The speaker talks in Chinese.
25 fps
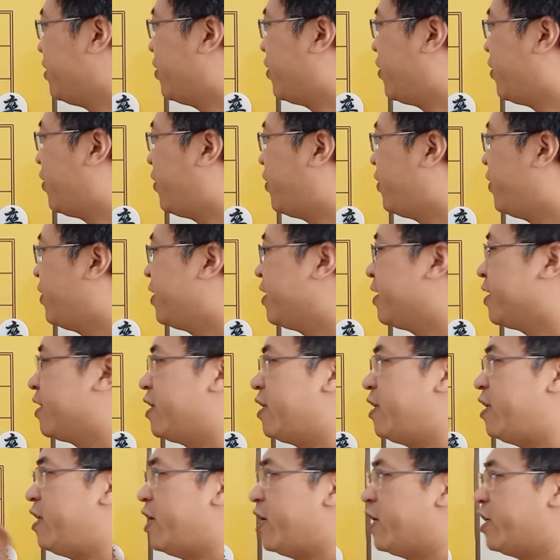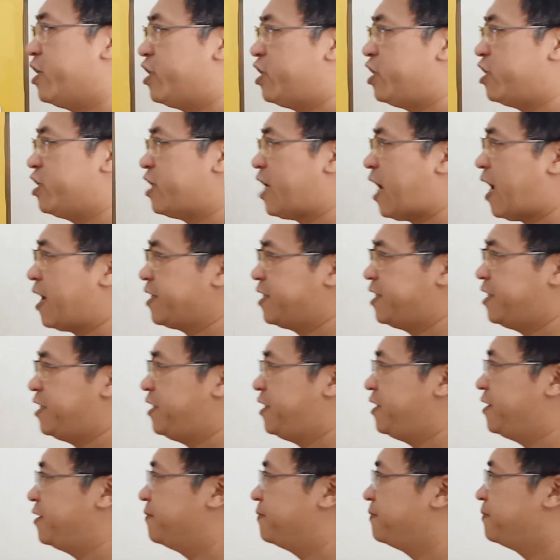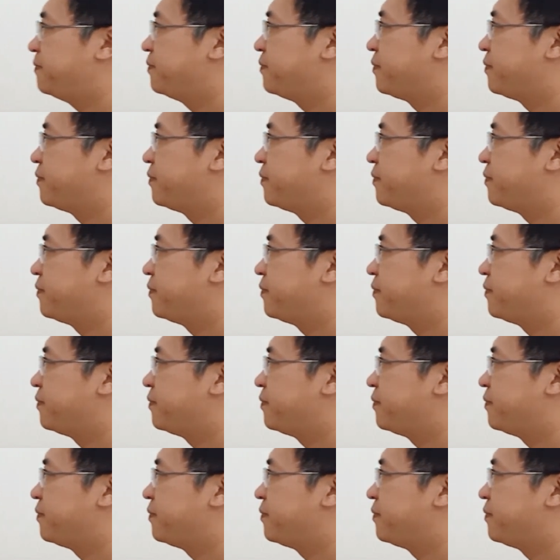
角也是杀棋，